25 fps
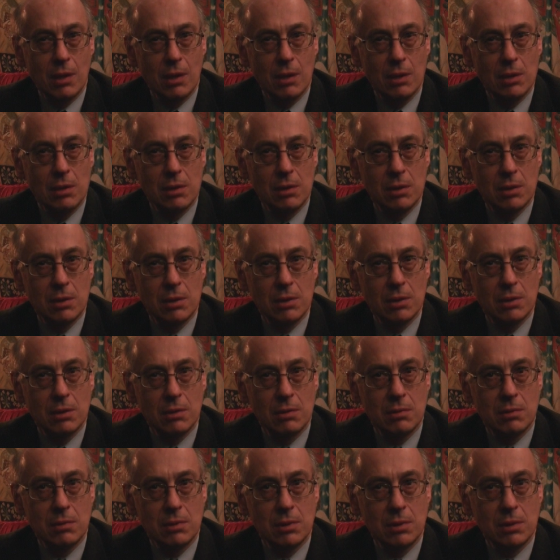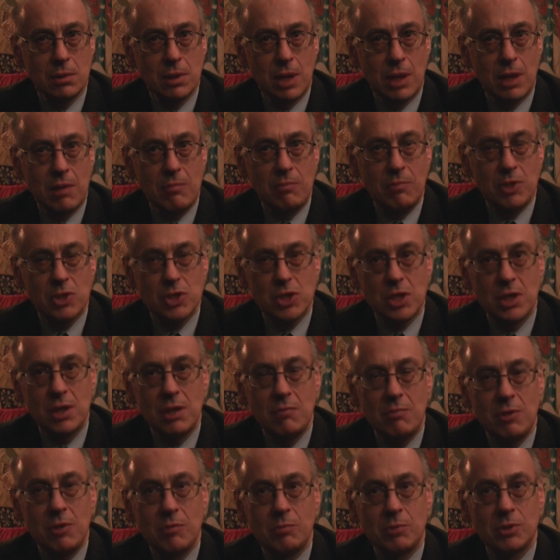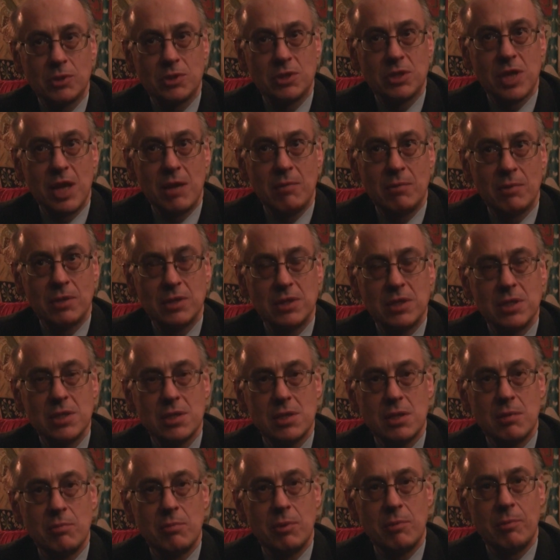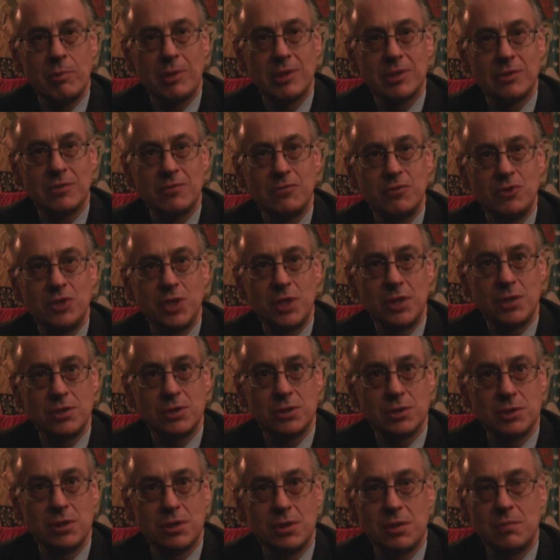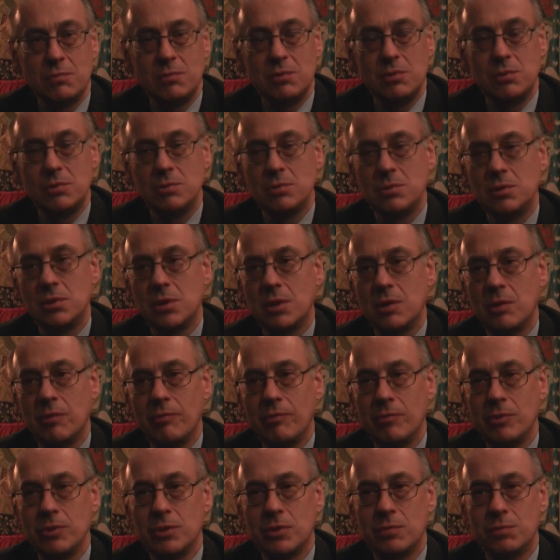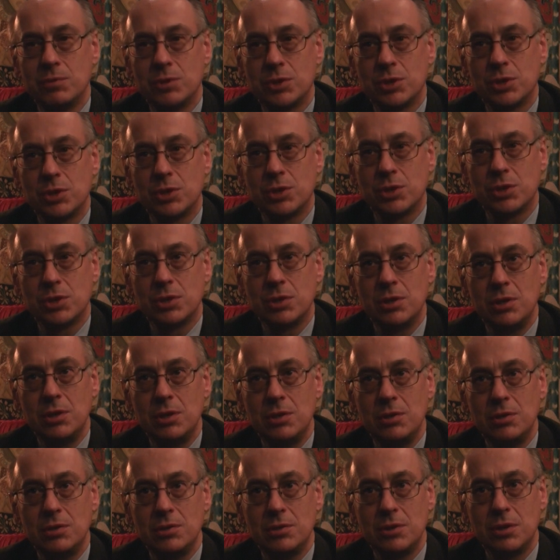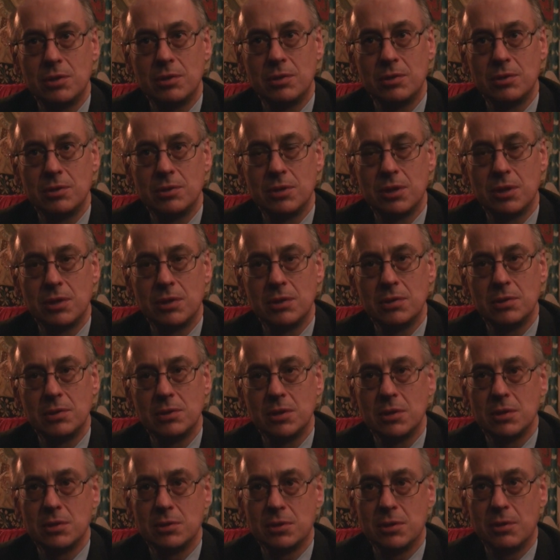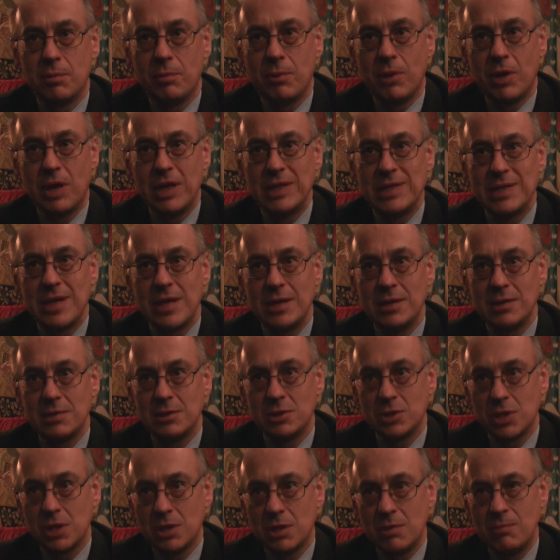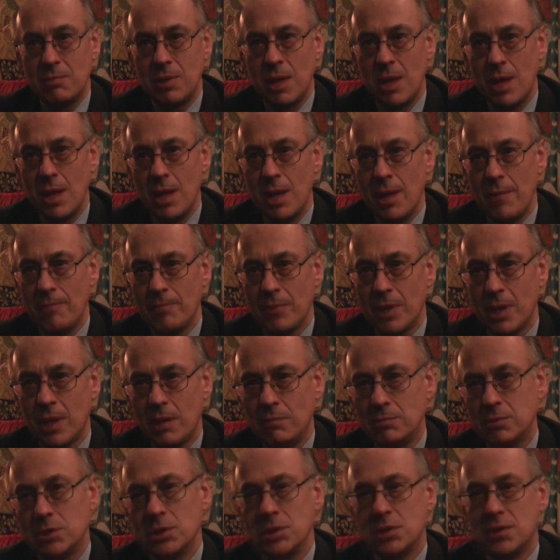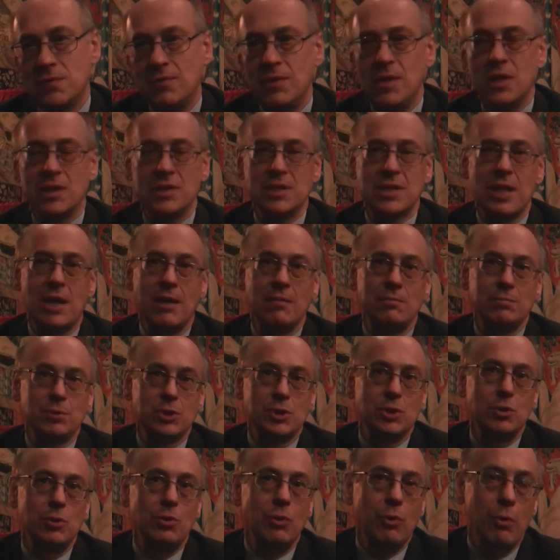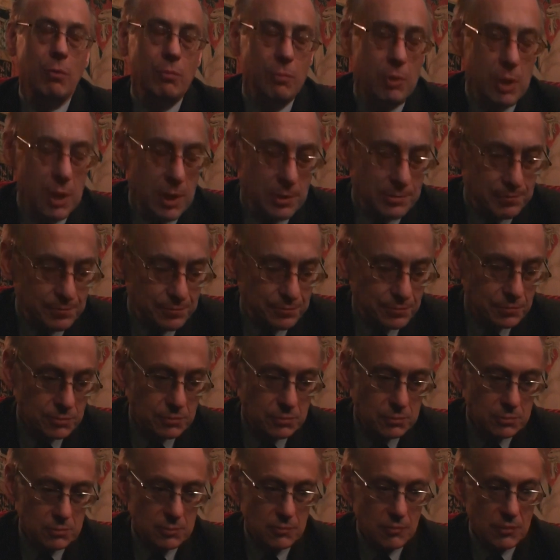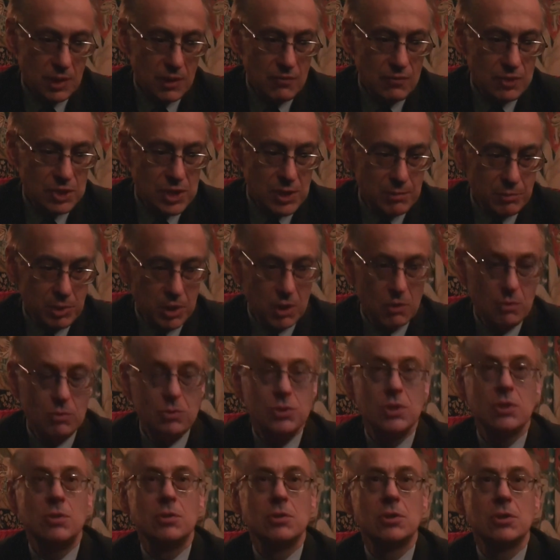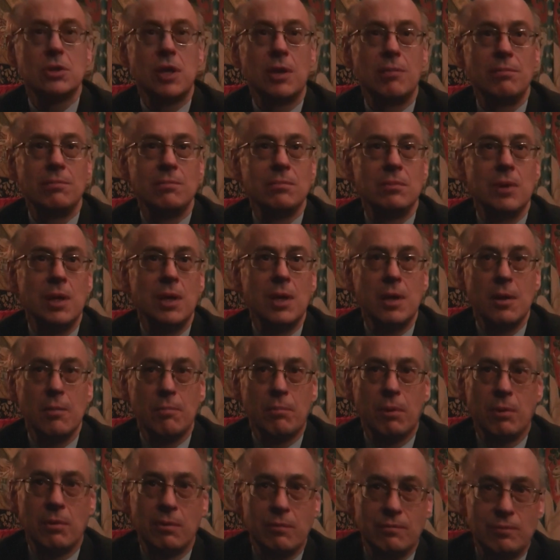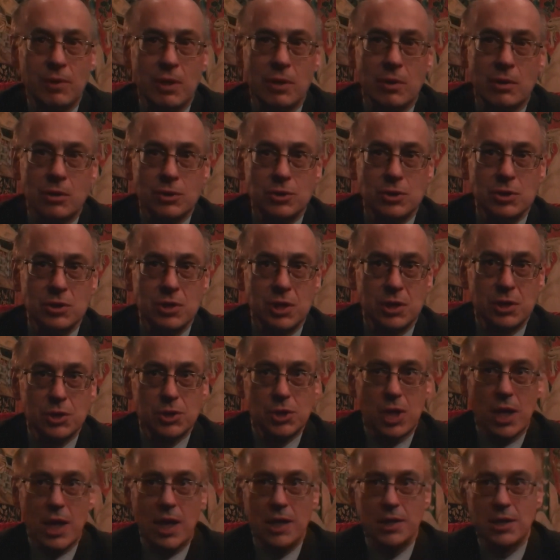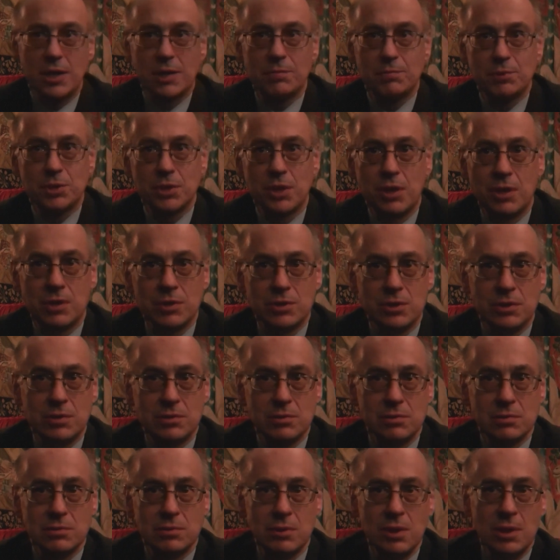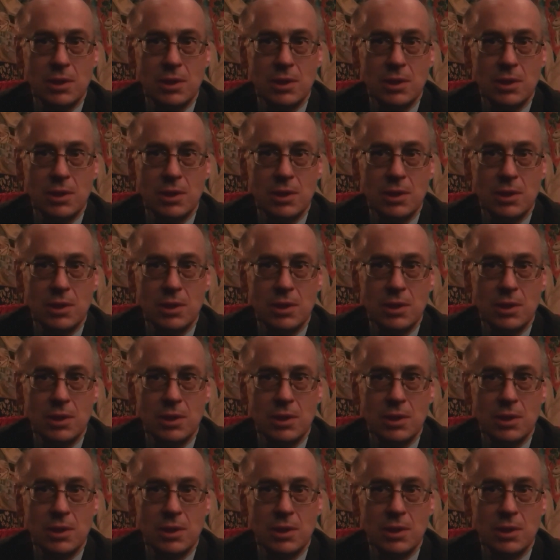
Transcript: e, takimi mieszanymi emocjami, bo z jednej strony byłem bardzo wdzięczny tym ludziom, że przyszli, że, że, że, że pokazali, zwłaszcza tym, ja przez chwilę stałem przy trumnie, widziałem tych ludzi, którzy tam po wielogodzinnych czekaniach przychodzą,